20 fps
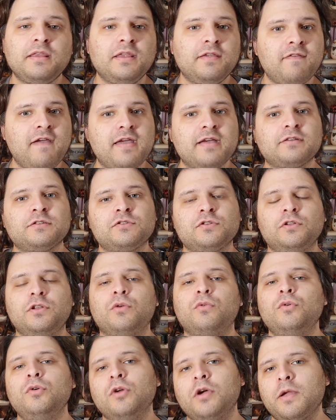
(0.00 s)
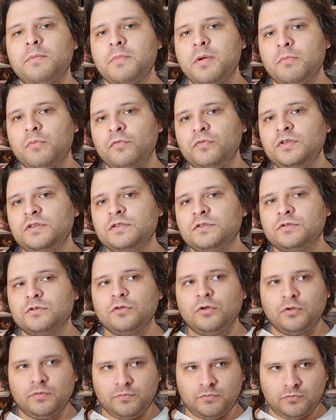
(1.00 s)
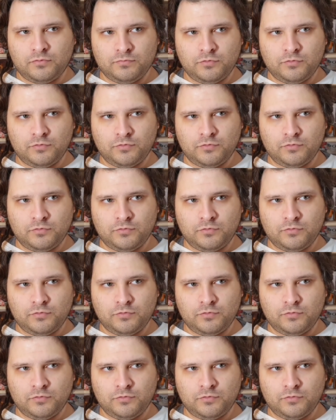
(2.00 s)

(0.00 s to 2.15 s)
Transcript: diverso da quello che abbiamo visto